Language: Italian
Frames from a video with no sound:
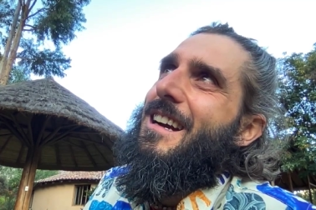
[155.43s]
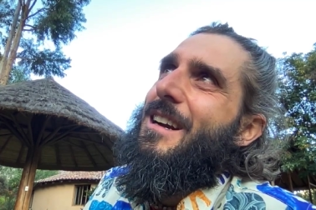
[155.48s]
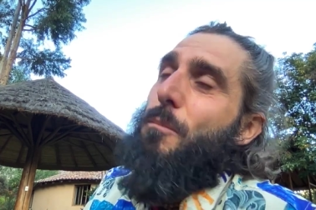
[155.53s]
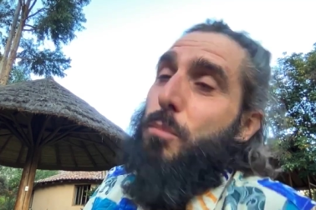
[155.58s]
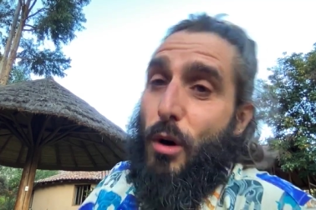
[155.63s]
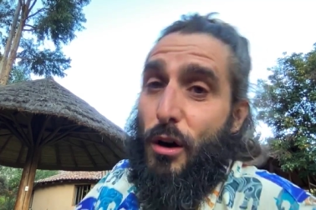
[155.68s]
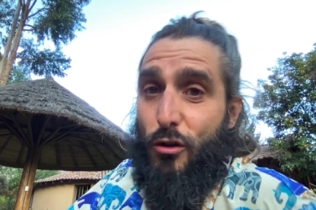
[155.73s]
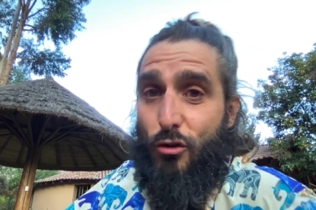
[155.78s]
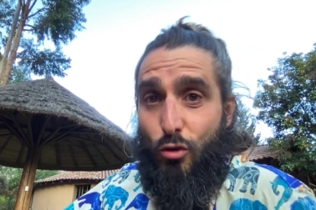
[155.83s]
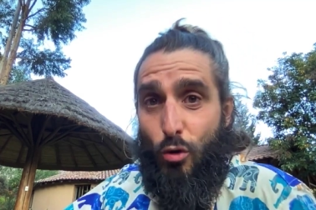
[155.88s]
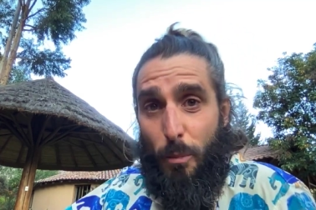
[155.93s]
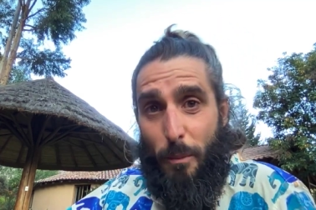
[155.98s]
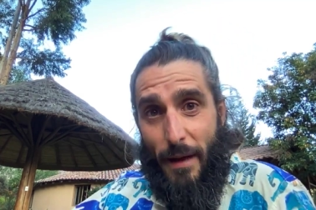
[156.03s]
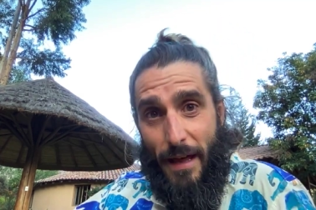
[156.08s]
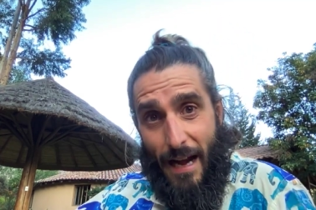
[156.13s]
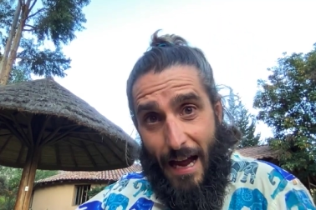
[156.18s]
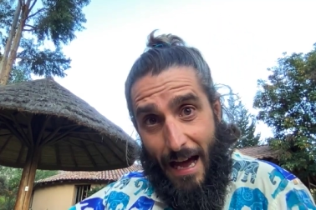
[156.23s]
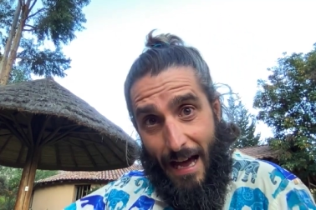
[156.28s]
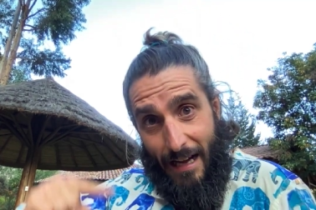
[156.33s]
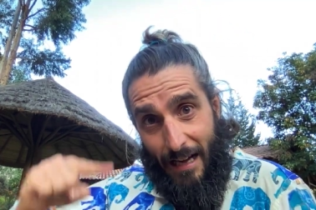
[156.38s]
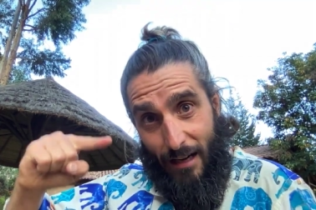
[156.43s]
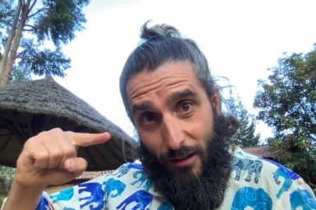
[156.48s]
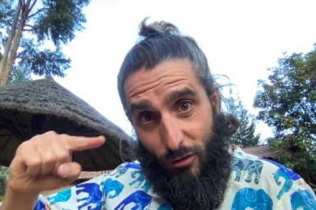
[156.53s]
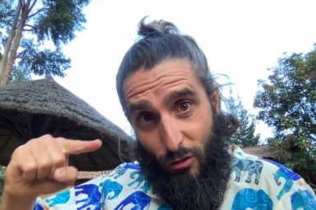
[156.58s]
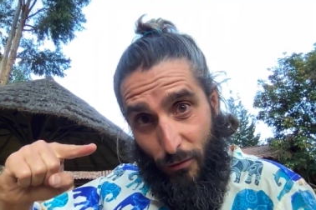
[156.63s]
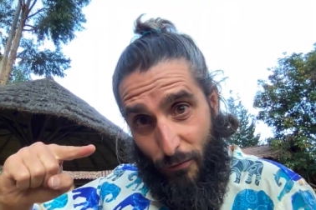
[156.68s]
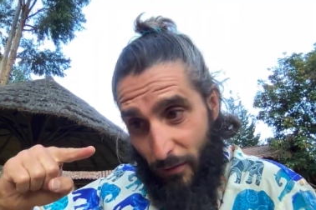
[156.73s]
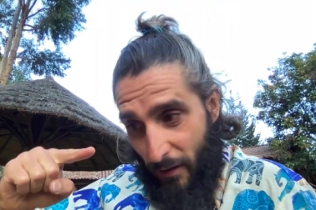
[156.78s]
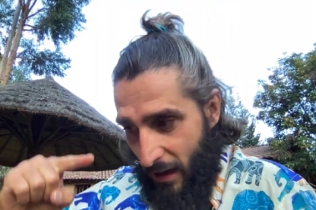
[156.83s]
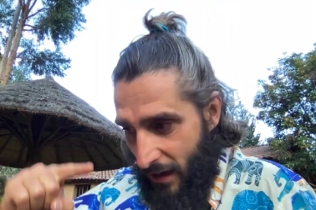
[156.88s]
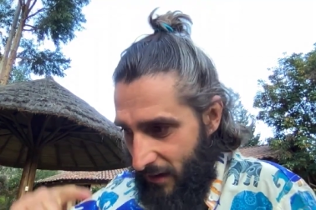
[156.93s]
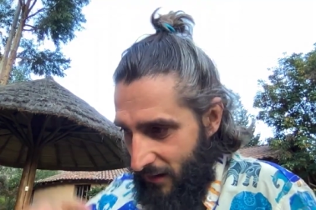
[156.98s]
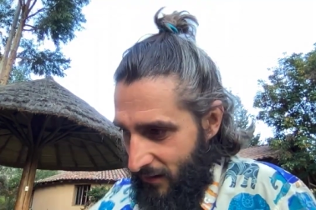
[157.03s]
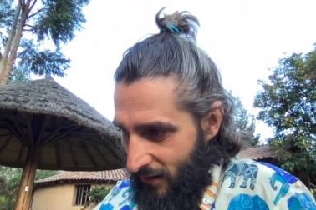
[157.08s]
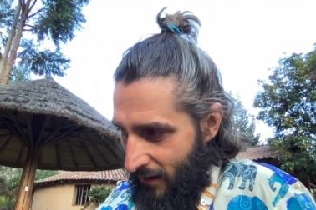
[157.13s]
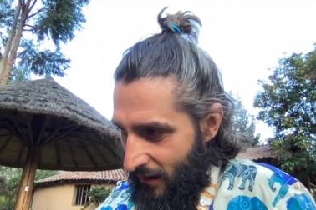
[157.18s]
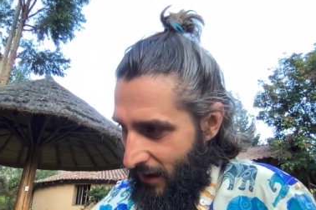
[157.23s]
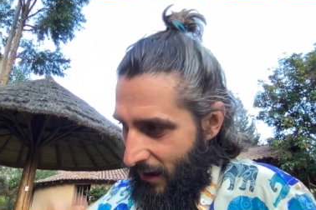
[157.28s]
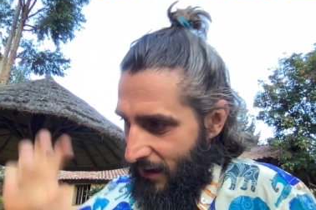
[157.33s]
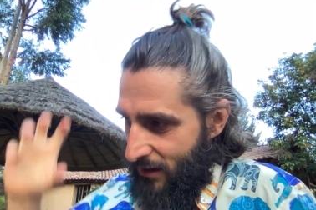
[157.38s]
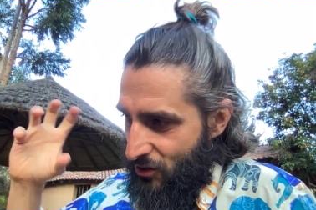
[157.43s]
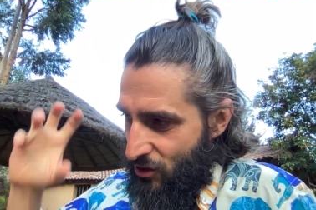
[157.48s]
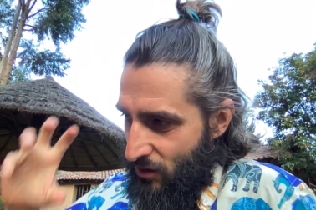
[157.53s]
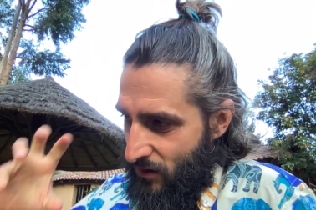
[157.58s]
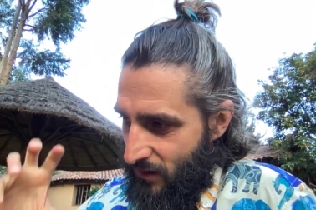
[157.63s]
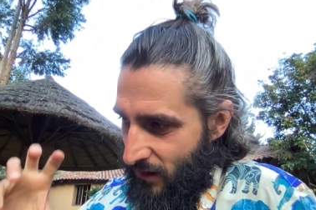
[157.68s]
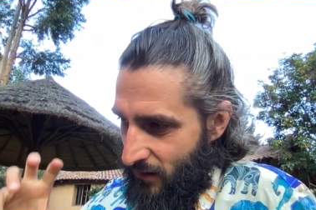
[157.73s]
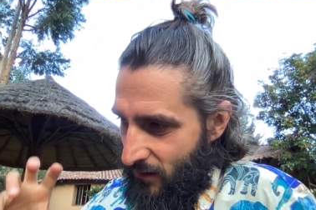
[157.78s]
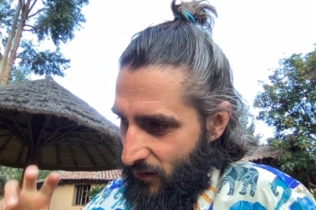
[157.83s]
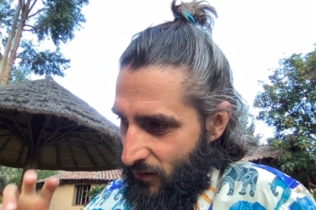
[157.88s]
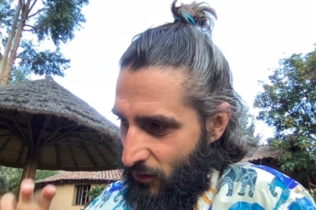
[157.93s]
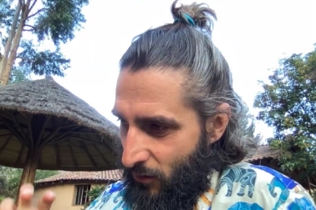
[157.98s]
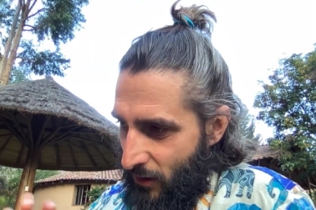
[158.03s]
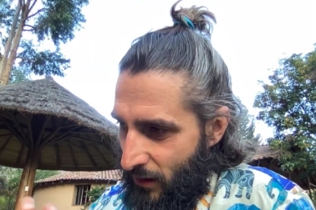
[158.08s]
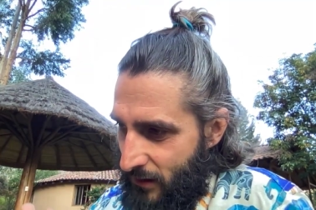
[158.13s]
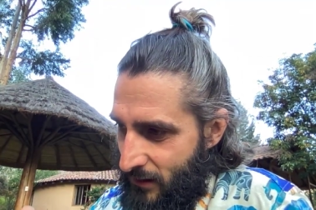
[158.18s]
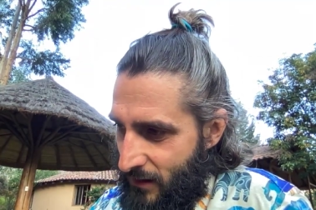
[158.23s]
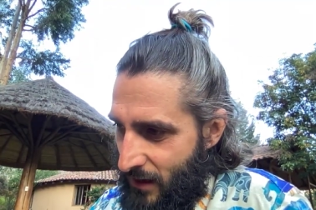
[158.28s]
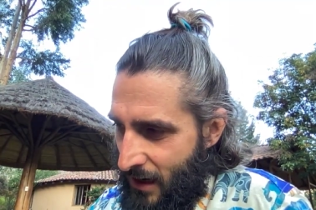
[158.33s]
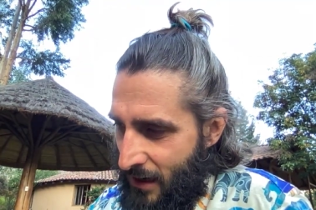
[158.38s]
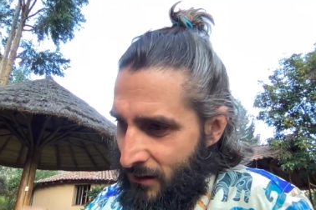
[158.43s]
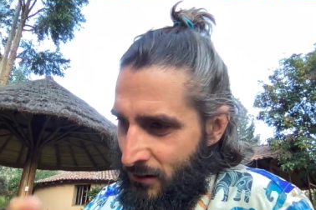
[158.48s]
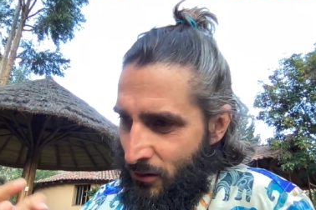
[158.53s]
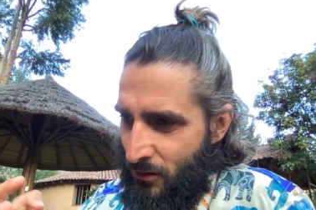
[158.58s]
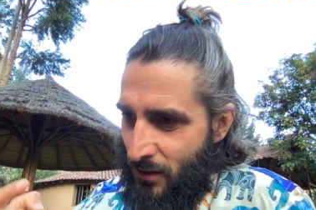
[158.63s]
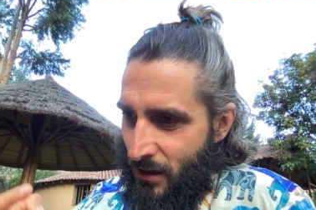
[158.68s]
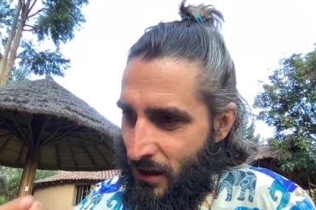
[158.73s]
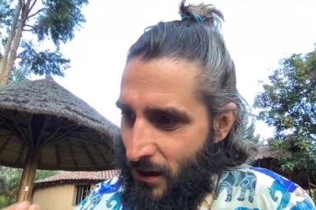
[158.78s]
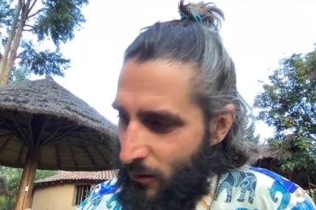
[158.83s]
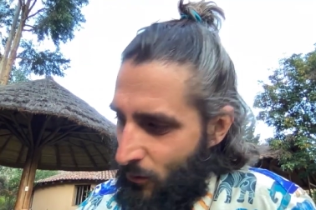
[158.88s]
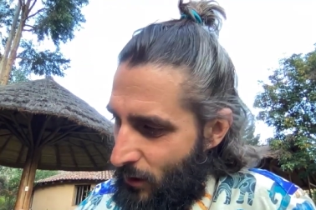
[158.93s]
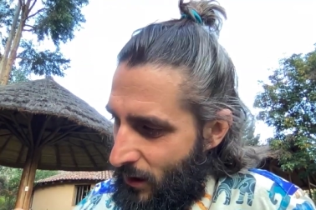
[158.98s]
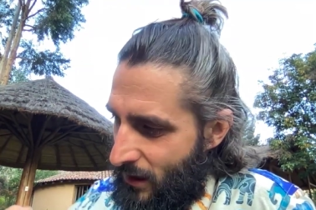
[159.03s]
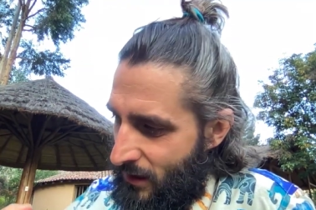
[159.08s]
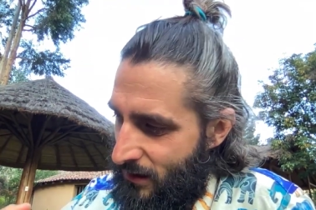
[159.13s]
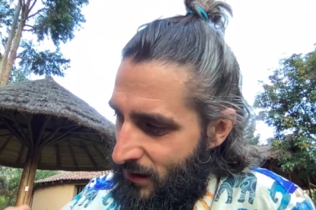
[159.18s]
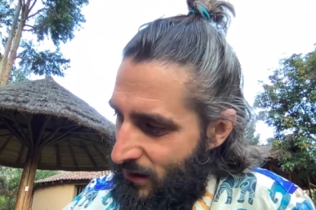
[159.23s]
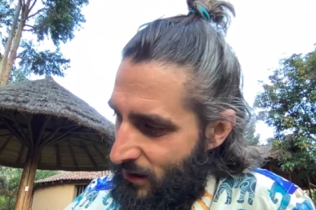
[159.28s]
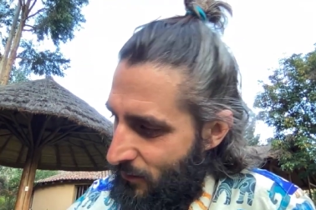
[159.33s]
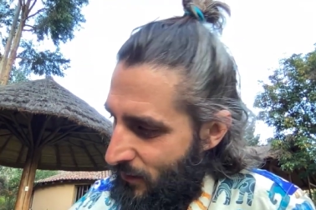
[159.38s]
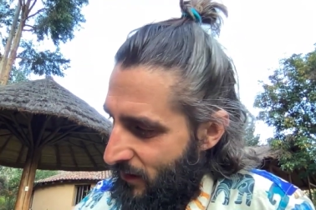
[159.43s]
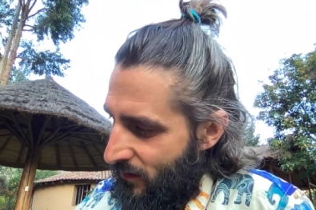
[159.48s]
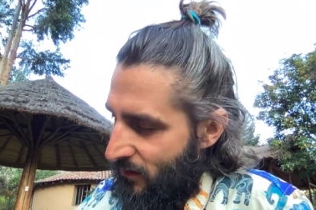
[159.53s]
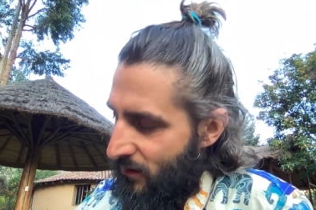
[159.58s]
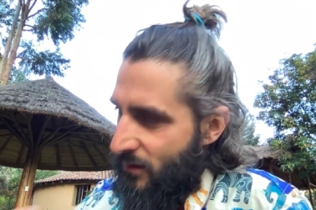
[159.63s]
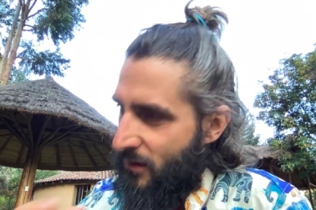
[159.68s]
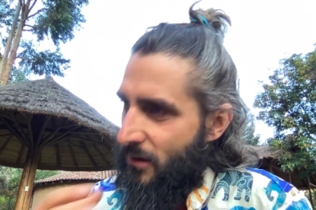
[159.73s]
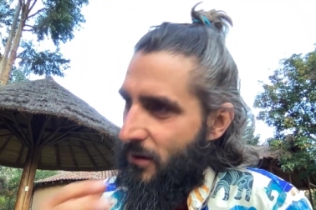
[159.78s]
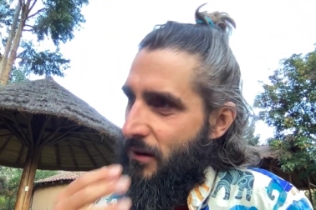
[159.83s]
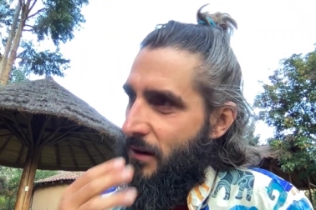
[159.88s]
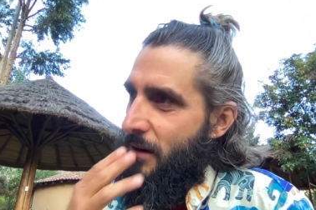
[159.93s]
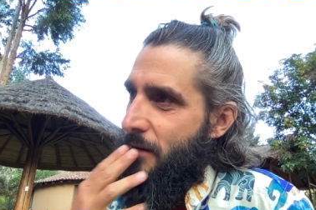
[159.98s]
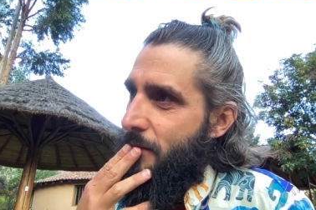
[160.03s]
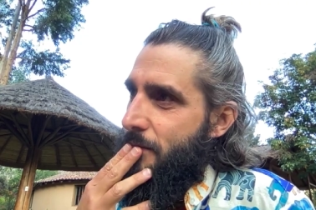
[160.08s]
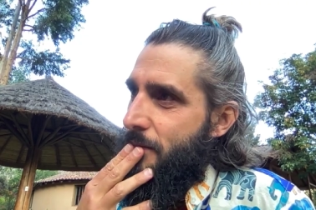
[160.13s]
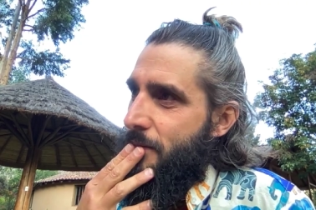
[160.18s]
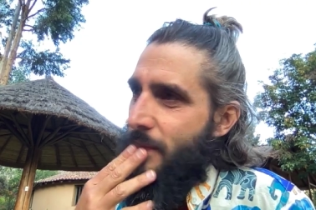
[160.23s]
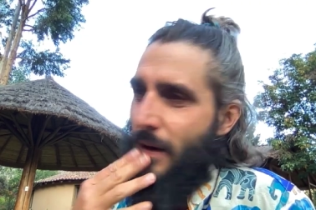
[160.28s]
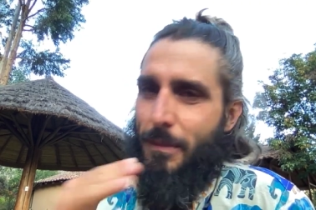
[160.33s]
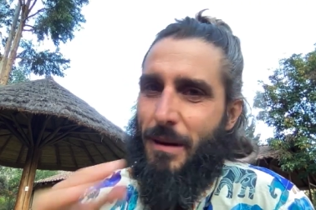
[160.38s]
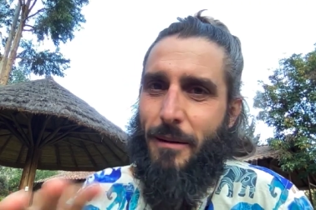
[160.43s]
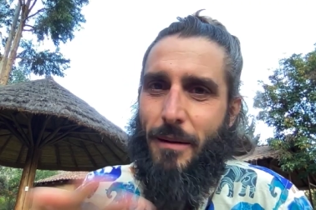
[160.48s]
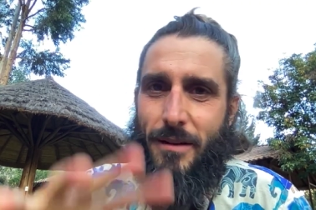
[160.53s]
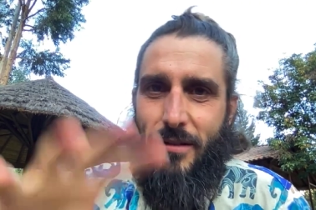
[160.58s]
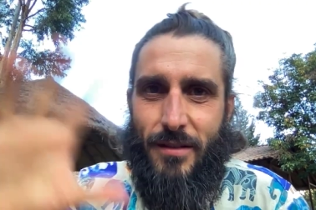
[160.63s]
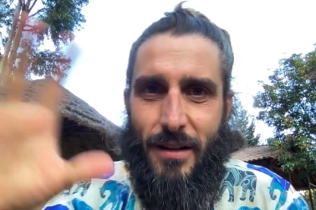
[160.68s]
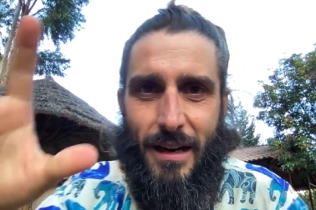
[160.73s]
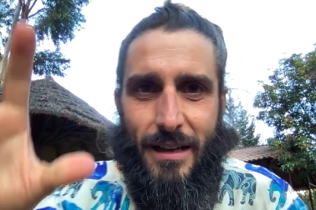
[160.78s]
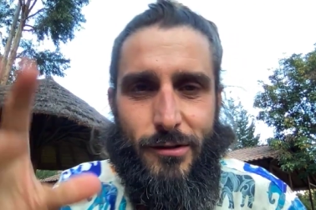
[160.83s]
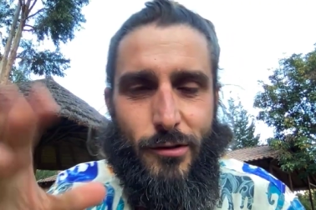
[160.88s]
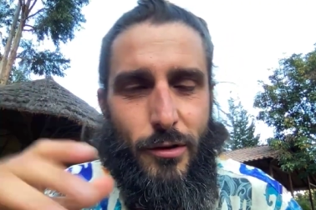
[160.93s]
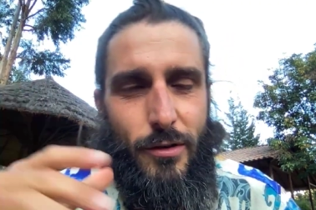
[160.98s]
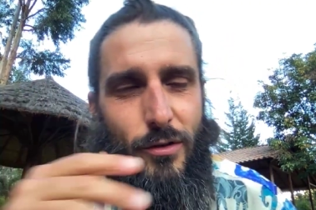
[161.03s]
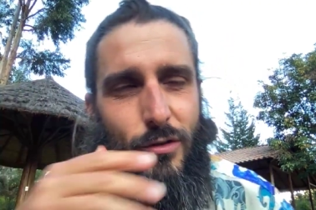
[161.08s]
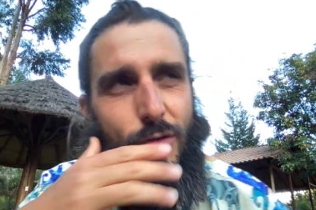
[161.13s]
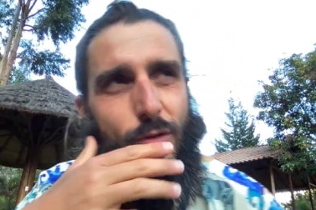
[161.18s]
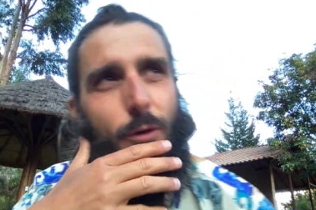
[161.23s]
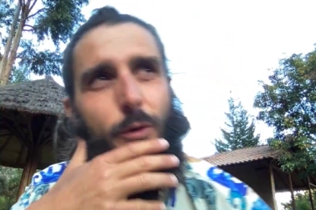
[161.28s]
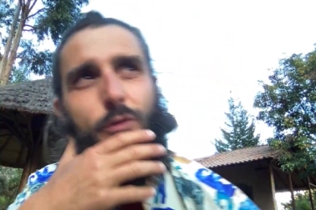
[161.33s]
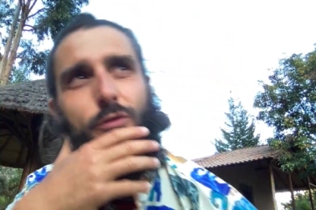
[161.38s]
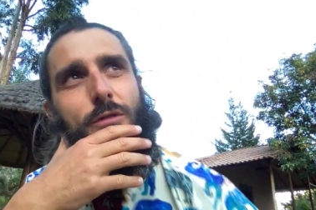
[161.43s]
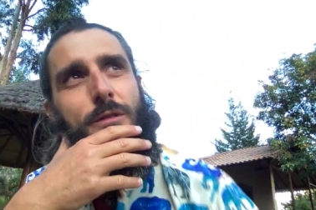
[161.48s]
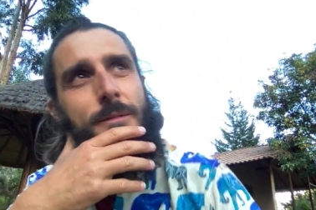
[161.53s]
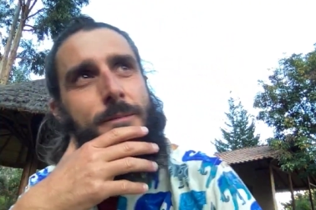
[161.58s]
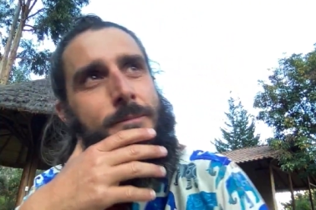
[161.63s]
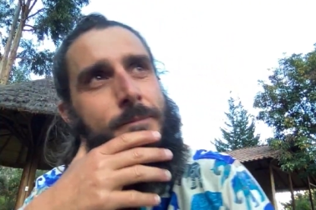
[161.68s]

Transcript: Puoi superare la sofferenza nell'accettazione, entrando nella quarta dimensione. Vabbè, ma è un altro discorso.